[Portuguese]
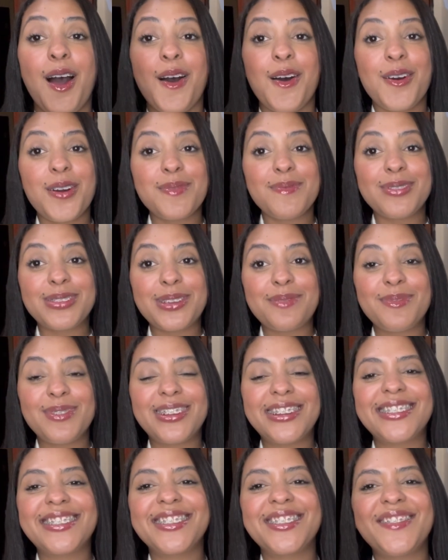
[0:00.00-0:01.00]
Oi, meus
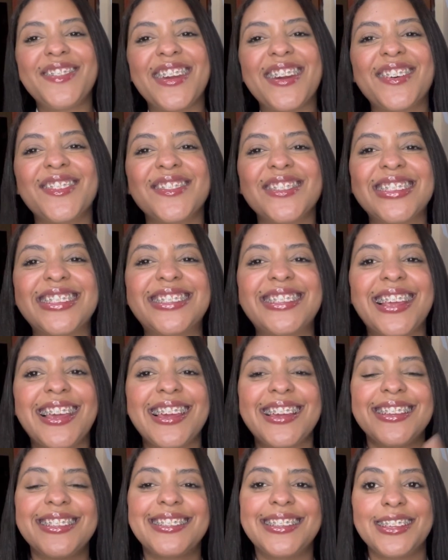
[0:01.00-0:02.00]
amores, tudo bem com
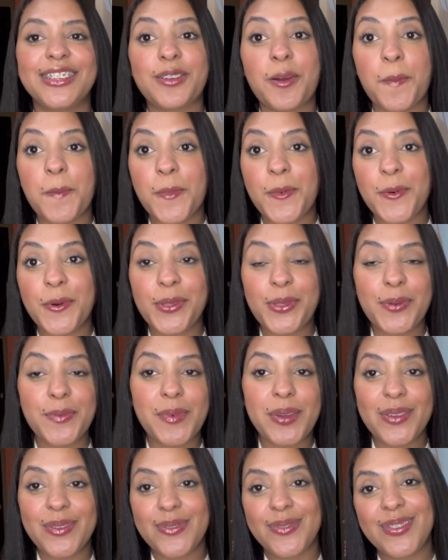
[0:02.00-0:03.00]
vocês? Sejam muito
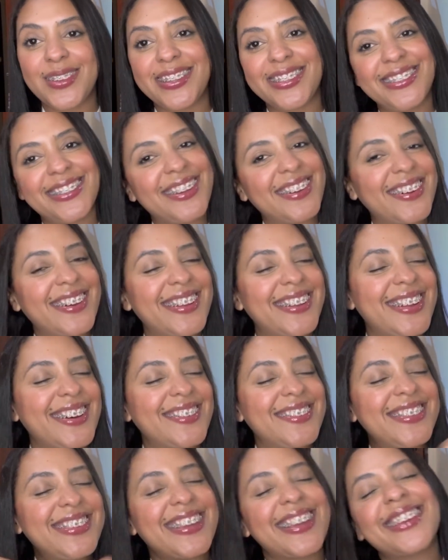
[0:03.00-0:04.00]
bem-vindos ao
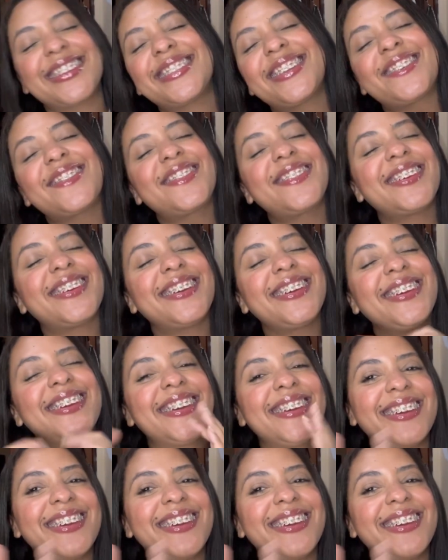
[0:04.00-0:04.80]
canal Dicas da Fê.